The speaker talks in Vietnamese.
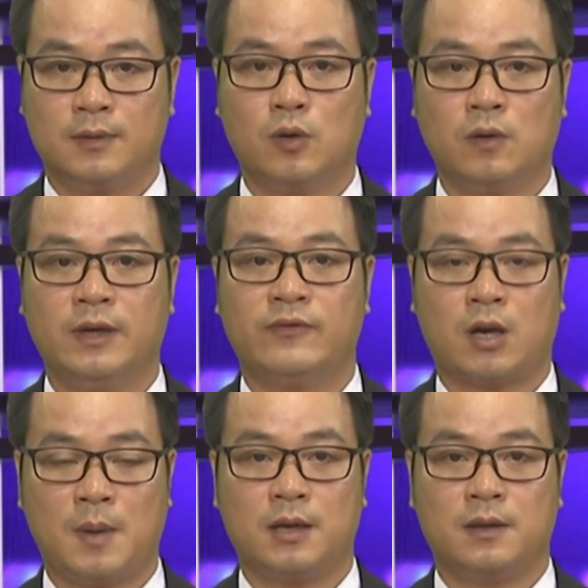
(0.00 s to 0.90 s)
Thưa quý vị và
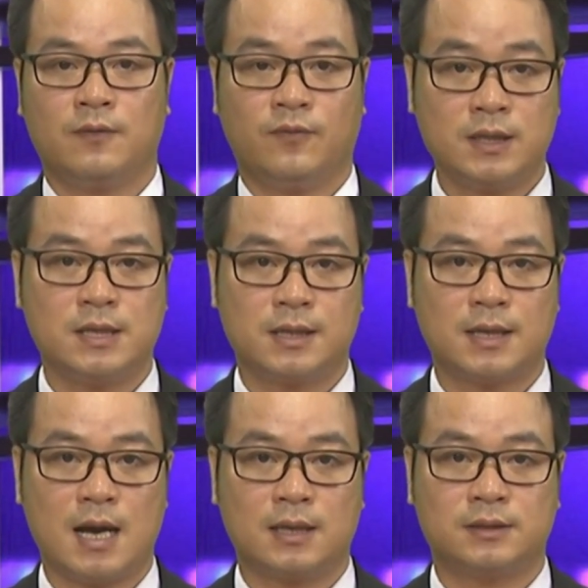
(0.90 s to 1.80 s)
các bạn, phát triển
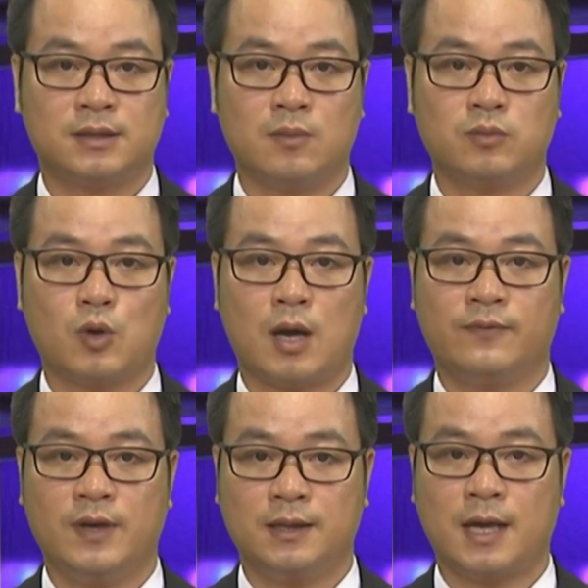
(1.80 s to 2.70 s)
đảng trong đoàn
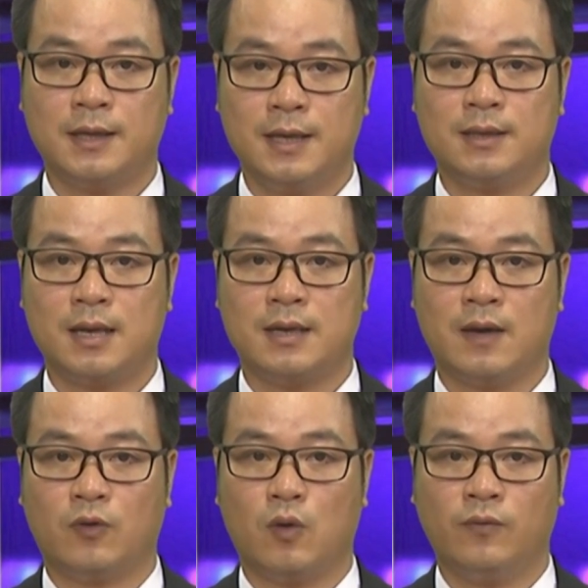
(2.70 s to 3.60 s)
viên thanh niên là
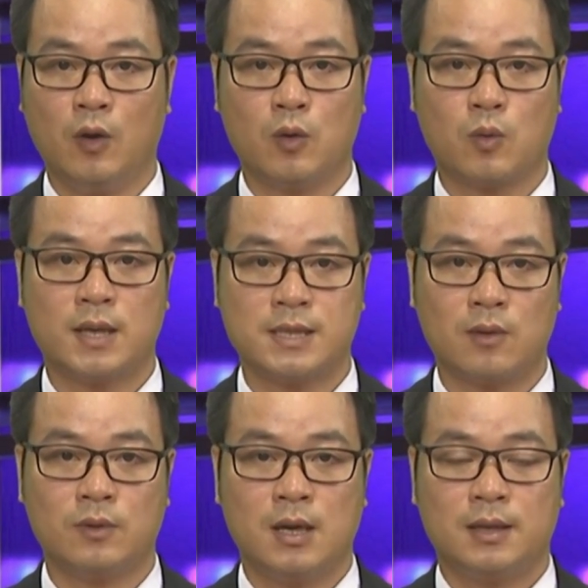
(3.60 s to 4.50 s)
nhiệm vụ vô cùng quan
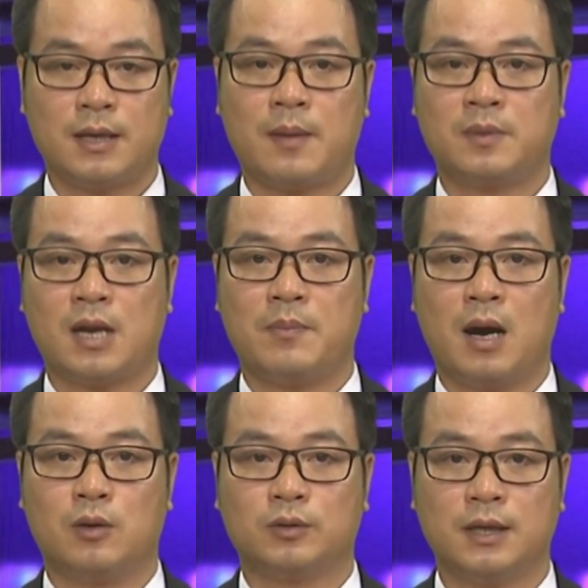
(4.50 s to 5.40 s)
trọng nhằm đảm
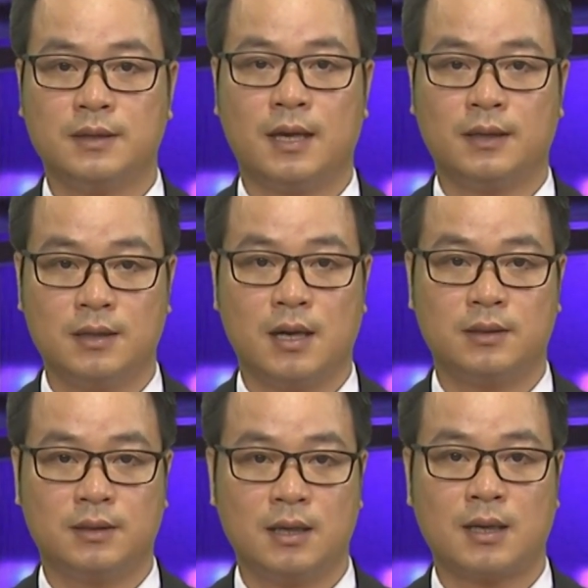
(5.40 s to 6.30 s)
bảo tính kế thừa,
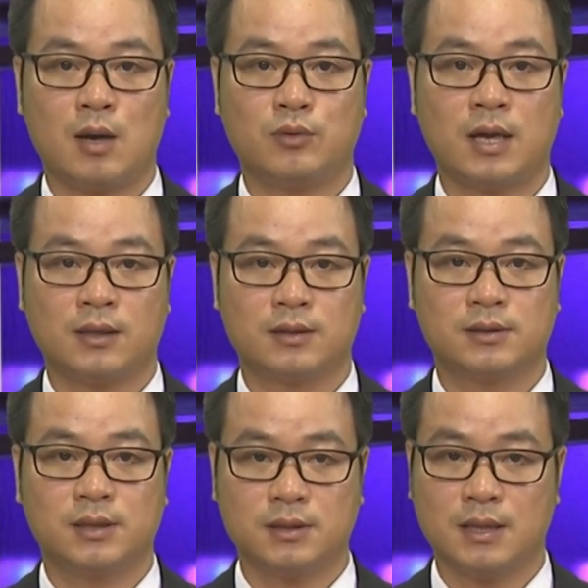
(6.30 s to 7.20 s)
nâng cao năng
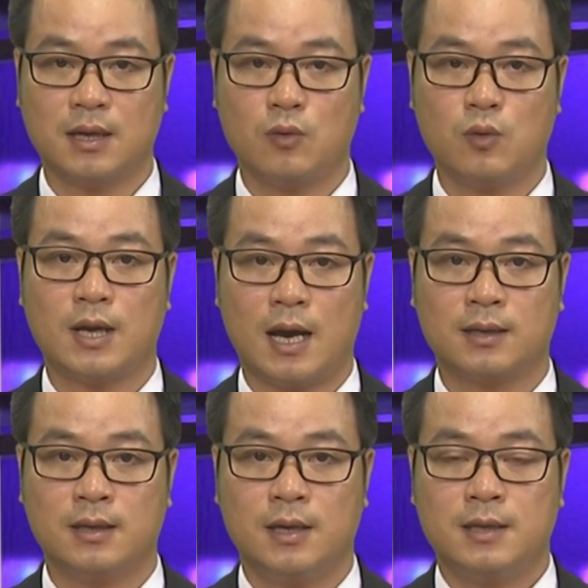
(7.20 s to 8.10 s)
lực, sức chiến đấu của đảng.
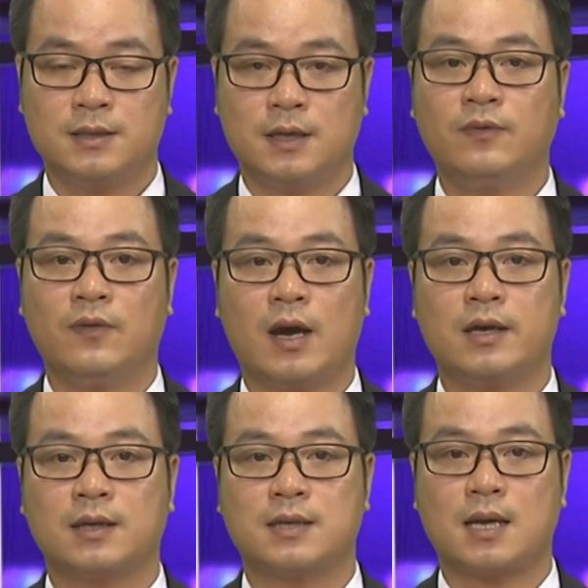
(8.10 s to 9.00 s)
Chính vì
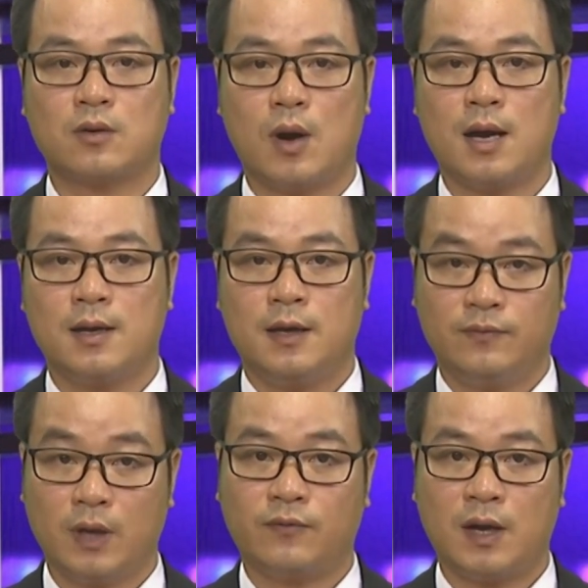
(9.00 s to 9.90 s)
vậy, thời gian qua,
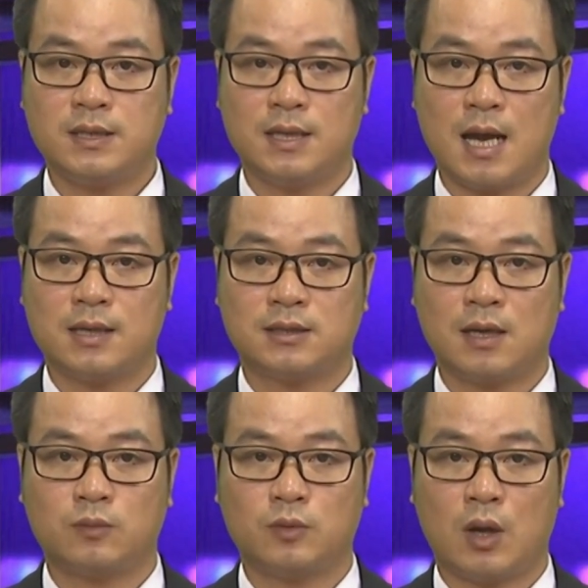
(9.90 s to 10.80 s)
việc phát triển đảng
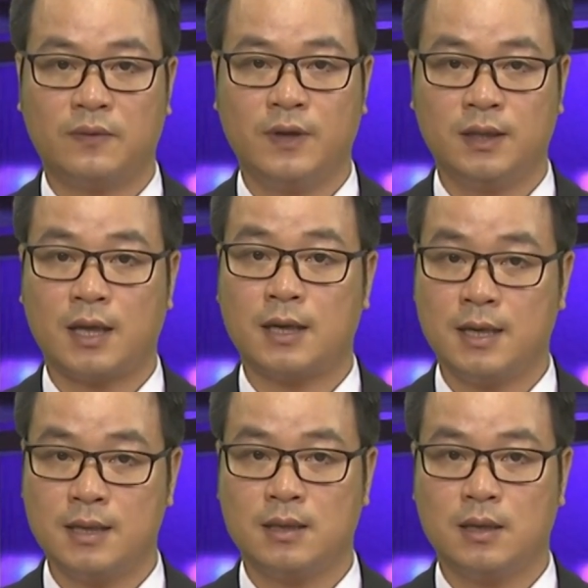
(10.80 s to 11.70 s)
trong đoàn viên thanh
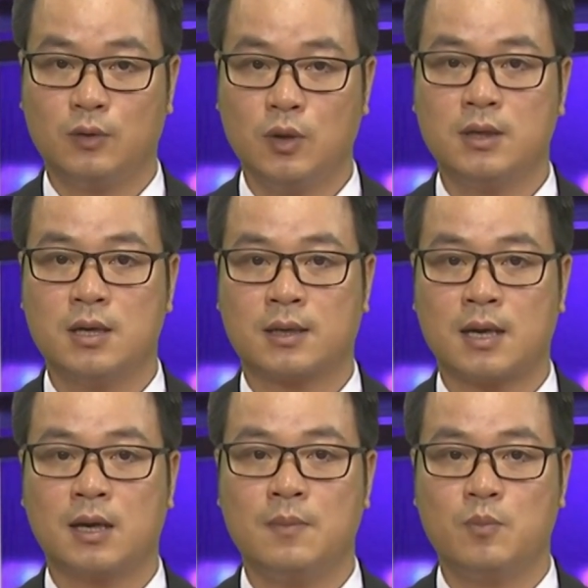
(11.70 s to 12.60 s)
niên luôn được
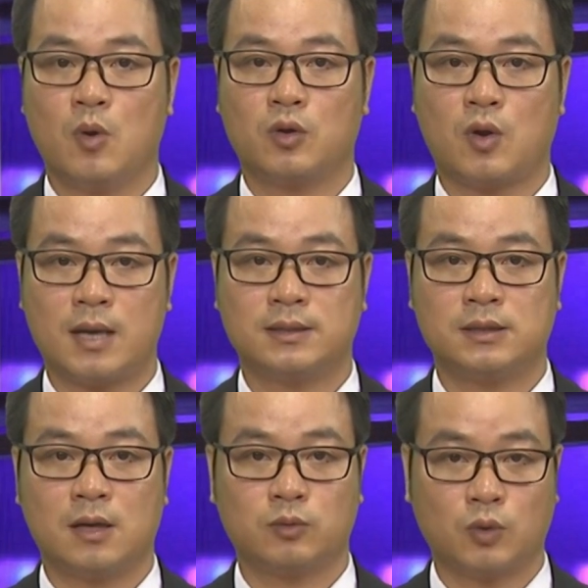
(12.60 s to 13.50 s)
các cấp bộ đoàn
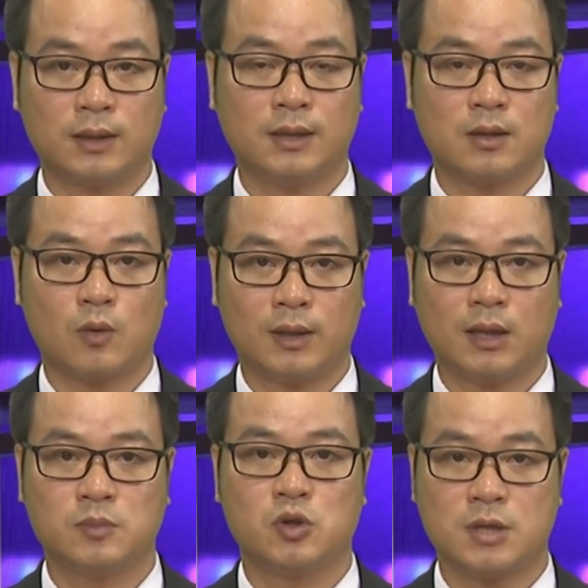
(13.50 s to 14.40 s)
trong toàn tỉnh quan
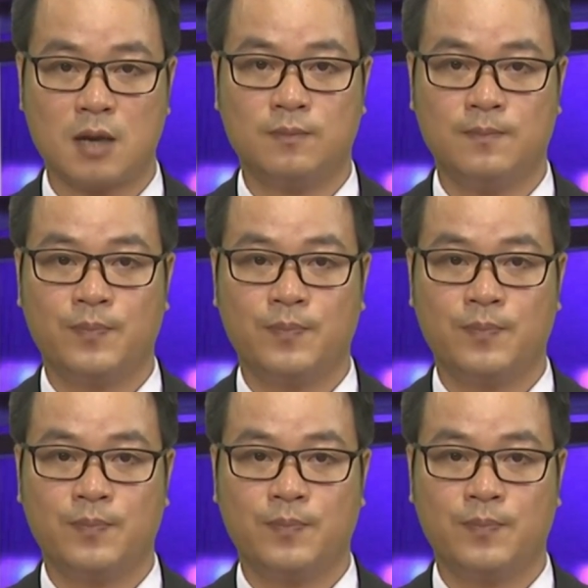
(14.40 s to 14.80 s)
tâm chú trọng.